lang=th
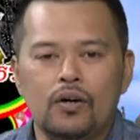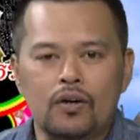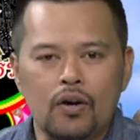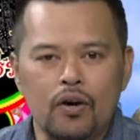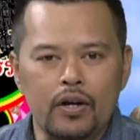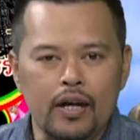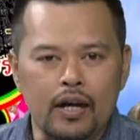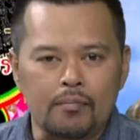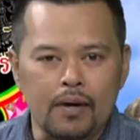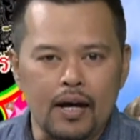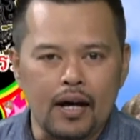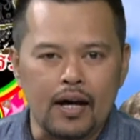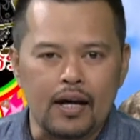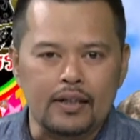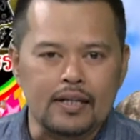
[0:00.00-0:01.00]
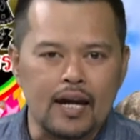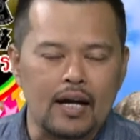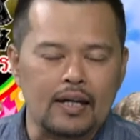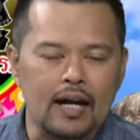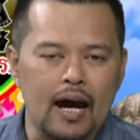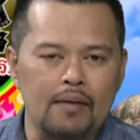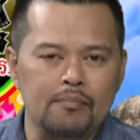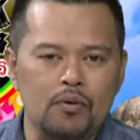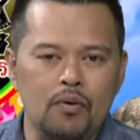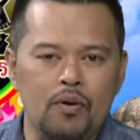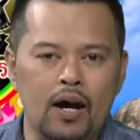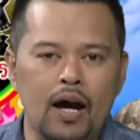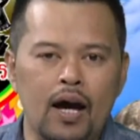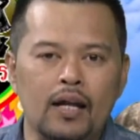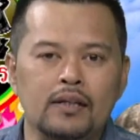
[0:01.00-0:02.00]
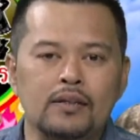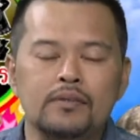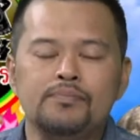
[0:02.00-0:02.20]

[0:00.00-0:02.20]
รอยเรียงมาจากดามกวาน